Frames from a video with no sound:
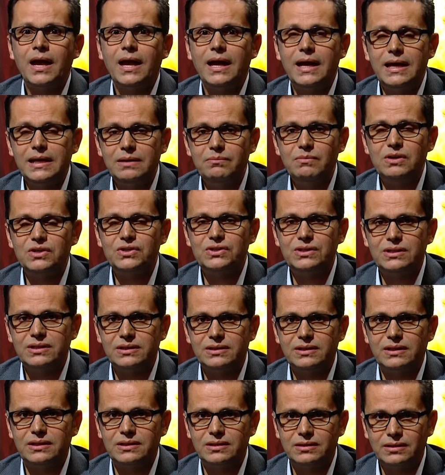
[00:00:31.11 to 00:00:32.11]

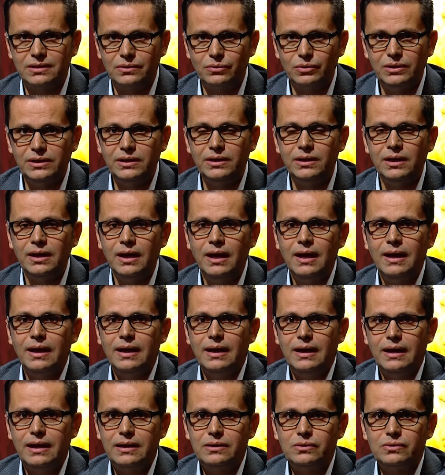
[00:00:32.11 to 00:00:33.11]
المجلس الثوري
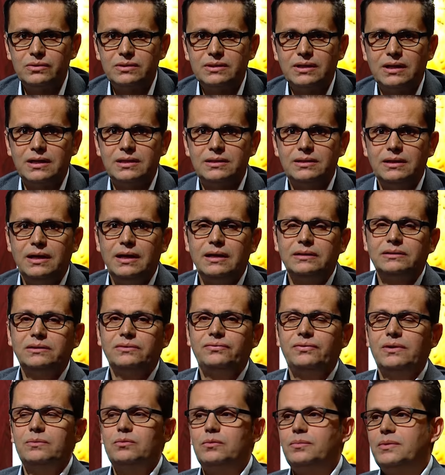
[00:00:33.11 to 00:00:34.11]
الاستاذ
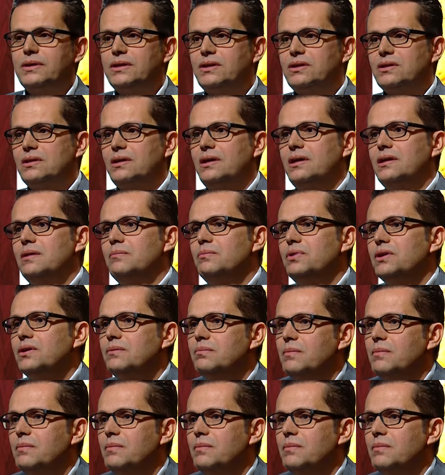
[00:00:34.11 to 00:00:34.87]
عاطف ابو بكر اهلا بك